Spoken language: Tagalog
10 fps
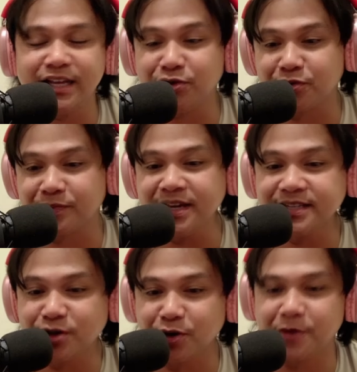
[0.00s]
Yorme
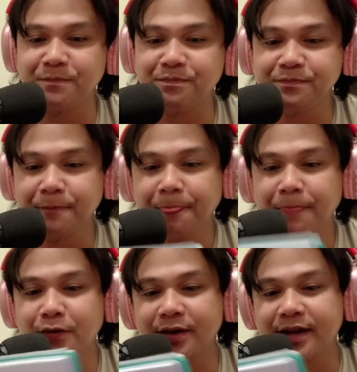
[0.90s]
Isko.
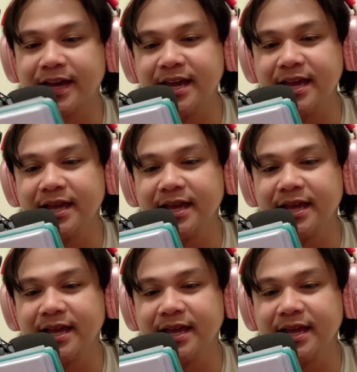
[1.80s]
Okay?